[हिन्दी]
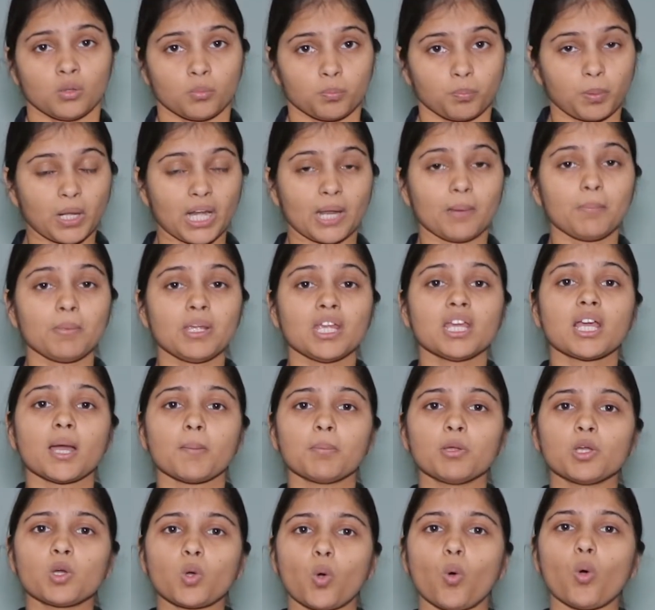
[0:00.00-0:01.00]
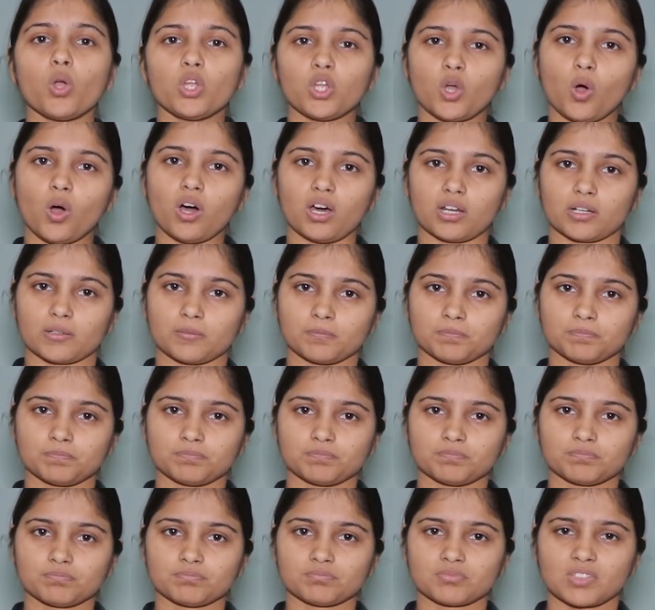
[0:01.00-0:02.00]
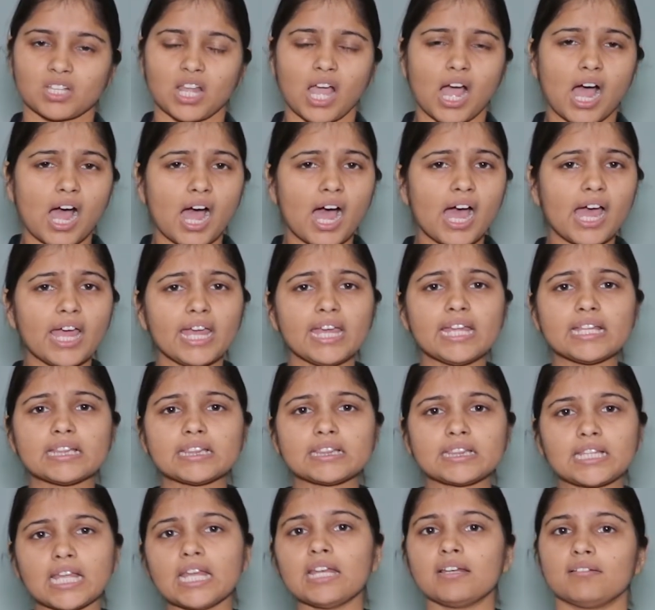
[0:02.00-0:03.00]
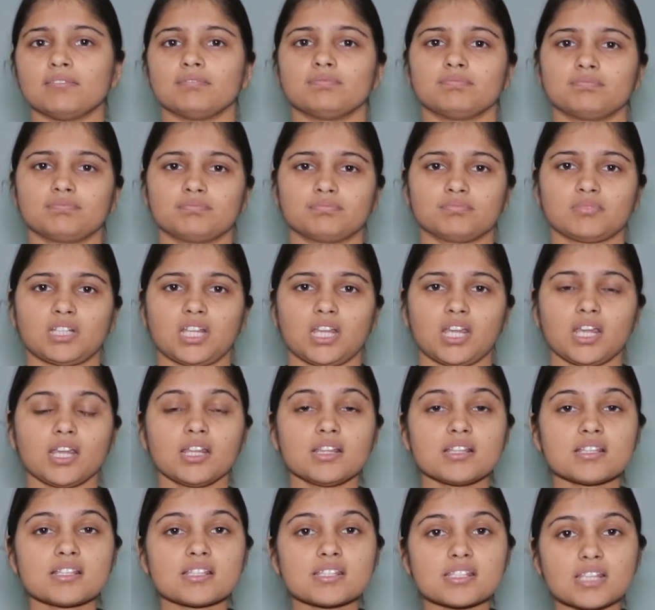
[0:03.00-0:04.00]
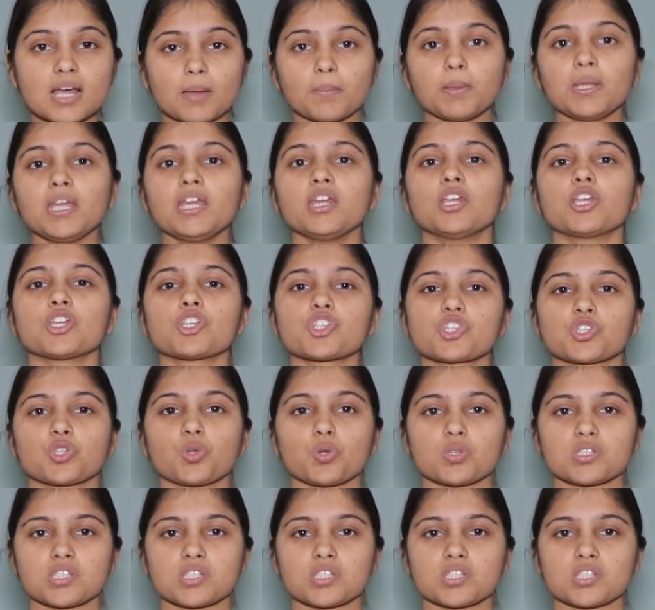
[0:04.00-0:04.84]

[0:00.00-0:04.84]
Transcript: प्रेमी कभी कोई और आए दिन इन सभी रिश्तों